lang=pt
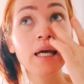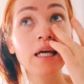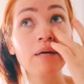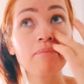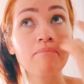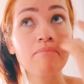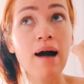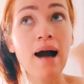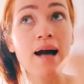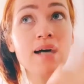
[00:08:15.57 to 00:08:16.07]

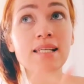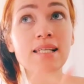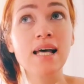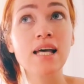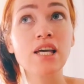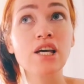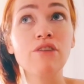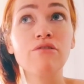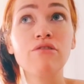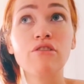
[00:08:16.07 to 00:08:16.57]
Mas
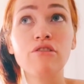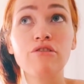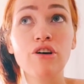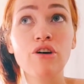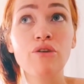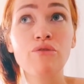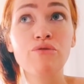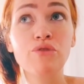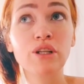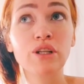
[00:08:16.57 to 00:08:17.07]
aí eu vou,
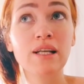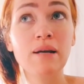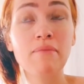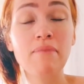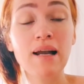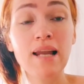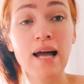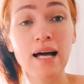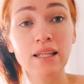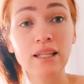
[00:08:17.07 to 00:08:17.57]
eu vou
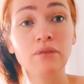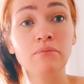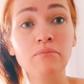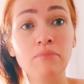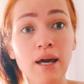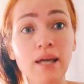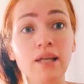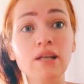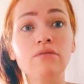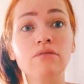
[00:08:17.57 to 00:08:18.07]
trabalhar
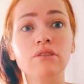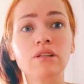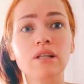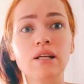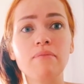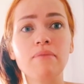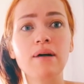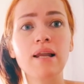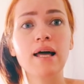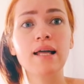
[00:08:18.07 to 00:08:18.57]
também, eu vou
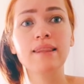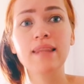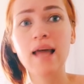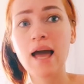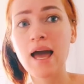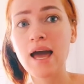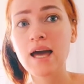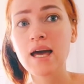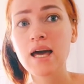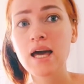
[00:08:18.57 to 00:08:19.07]
trabalhar
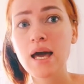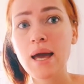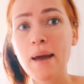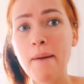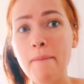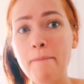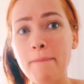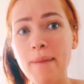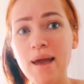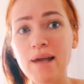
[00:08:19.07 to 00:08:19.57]
até
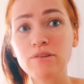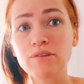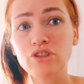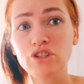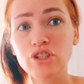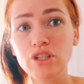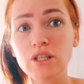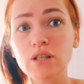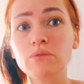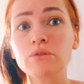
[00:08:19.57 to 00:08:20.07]

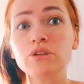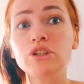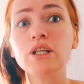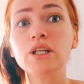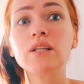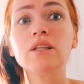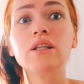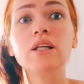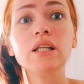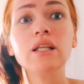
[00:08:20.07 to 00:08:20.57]
meio-dia no
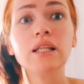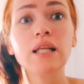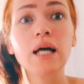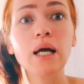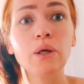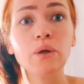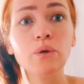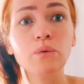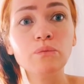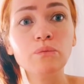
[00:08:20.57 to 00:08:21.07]
dia
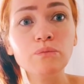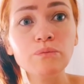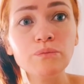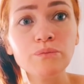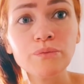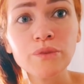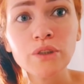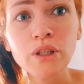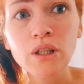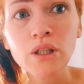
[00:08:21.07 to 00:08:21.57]
31.
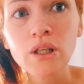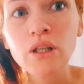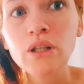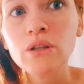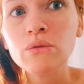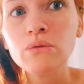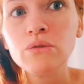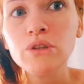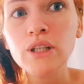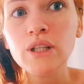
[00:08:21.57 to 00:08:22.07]

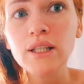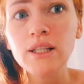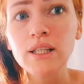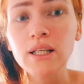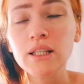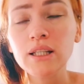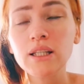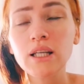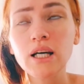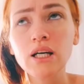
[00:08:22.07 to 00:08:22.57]
No dia
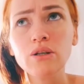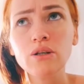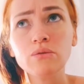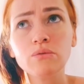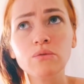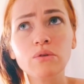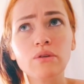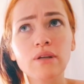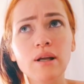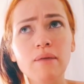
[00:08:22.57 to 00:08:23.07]

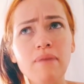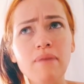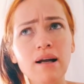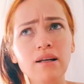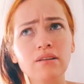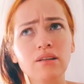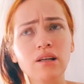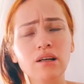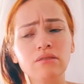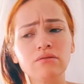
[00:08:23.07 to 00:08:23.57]
31 eu trabalho
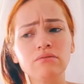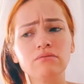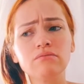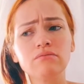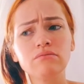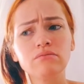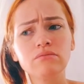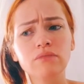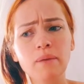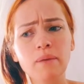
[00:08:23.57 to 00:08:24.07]
até,
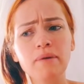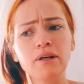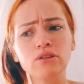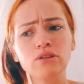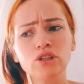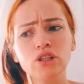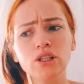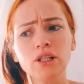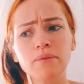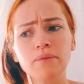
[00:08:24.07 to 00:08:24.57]
até
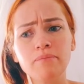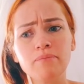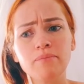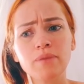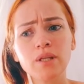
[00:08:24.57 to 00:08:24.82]
meio-dia.